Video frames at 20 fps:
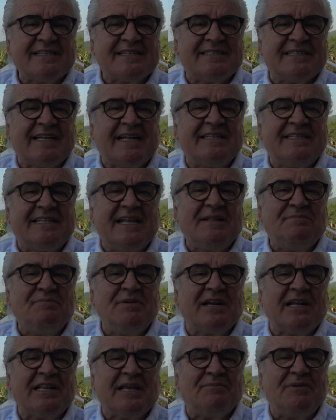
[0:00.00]
azından
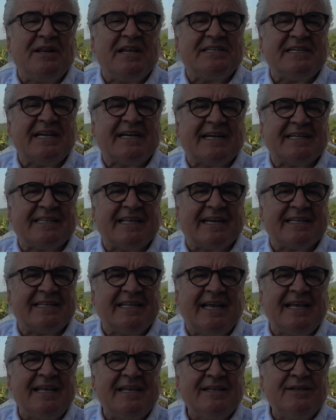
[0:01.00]
tedbir alabilecek kadar
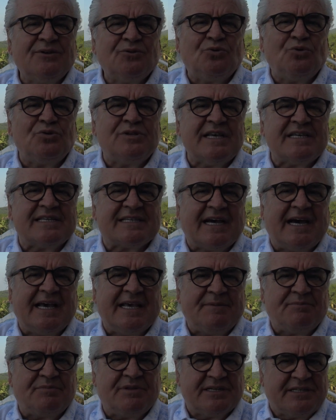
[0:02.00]
da güce
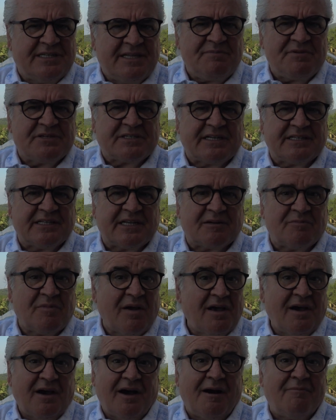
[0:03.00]
sahiptir değil mi canlarım?
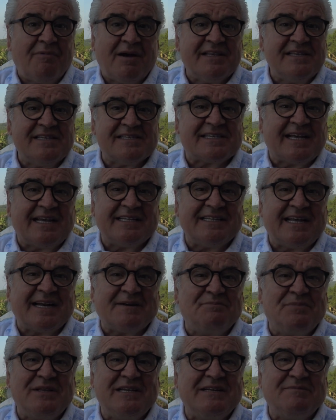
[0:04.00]
Ama
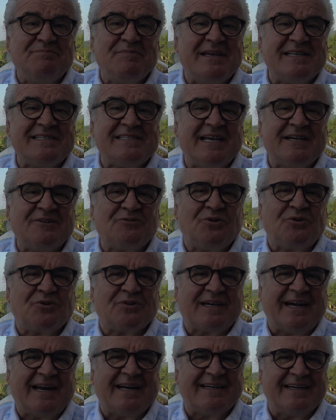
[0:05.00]
insanlar bilinmezden
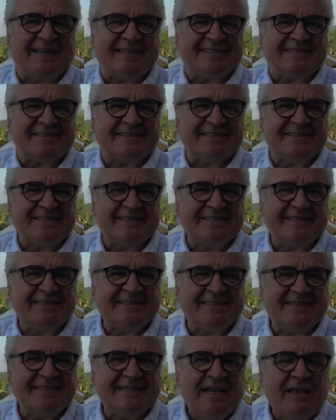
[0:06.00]
korkarlar.
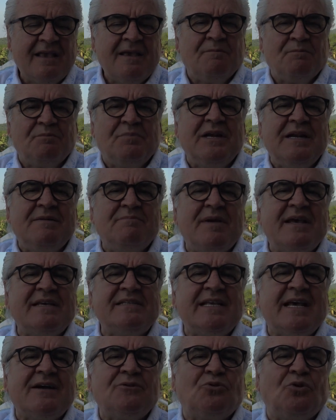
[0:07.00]

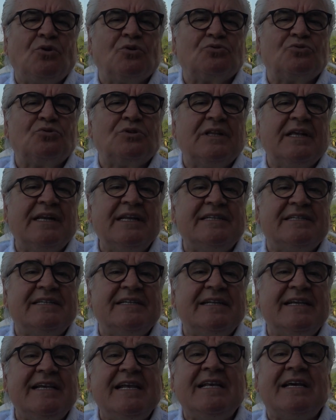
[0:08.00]
Bilinmezden korktukları
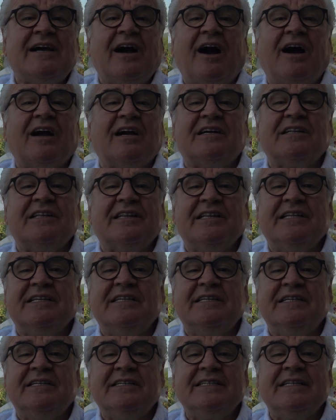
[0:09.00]
için ilk
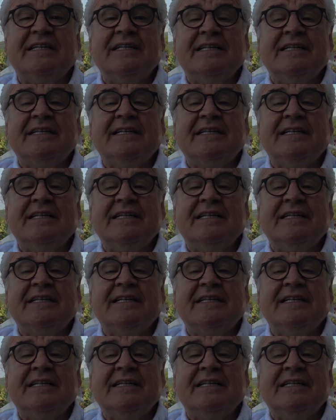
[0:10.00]
akıllı